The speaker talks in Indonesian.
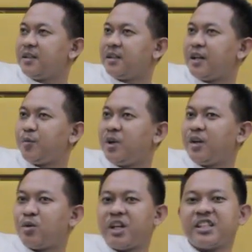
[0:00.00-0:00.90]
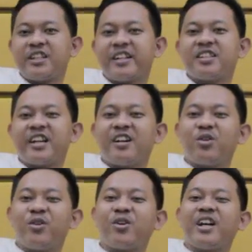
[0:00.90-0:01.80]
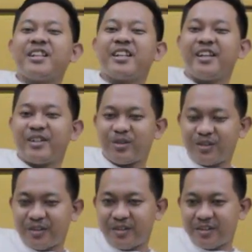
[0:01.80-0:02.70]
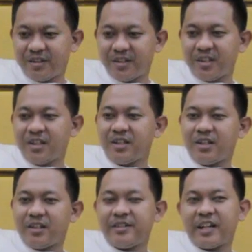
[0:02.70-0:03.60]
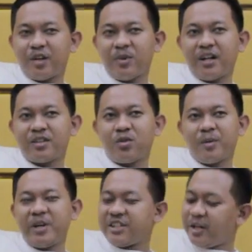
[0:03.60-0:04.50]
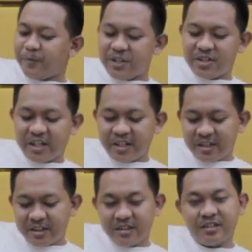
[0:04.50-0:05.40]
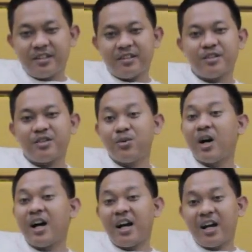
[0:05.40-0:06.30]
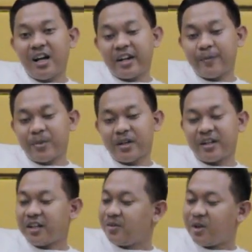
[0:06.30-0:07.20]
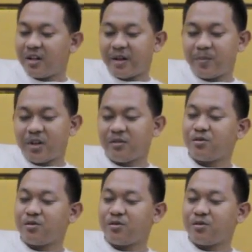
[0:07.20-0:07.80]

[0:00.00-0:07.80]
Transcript: yang melakukan track-track keroyokan kayak gitu. Jarang banget gue, biasanya featuring dua rapper ya kan, dua rapper